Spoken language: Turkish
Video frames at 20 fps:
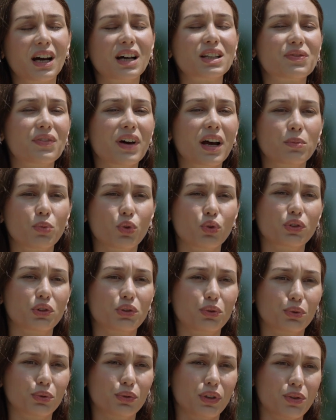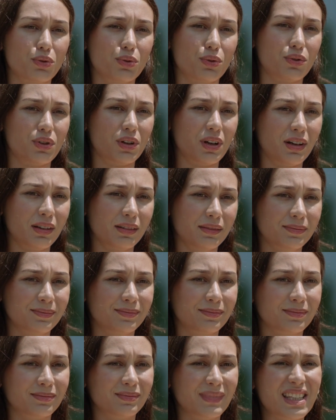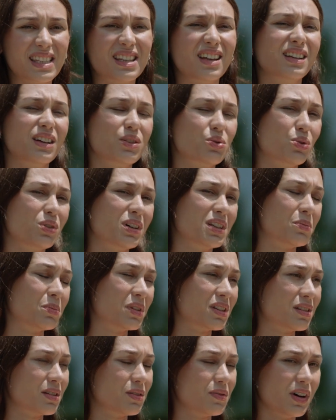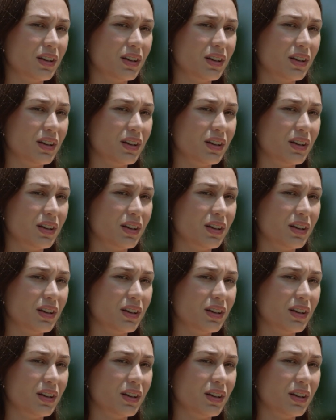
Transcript: rahat vermiyorlar okulda çocuğa. İnsanlar çok acımasız